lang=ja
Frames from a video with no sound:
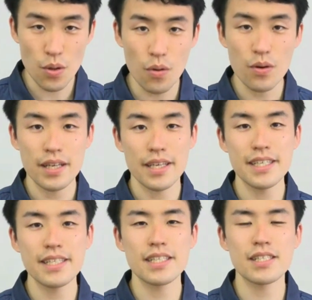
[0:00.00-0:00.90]
と
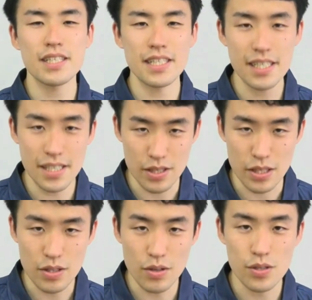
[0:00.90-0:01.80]
イーエス シリーズ
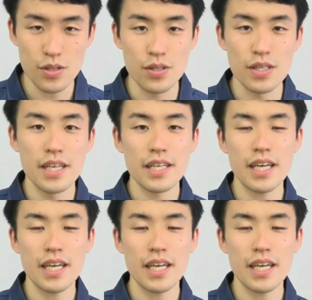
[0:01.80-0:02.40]
という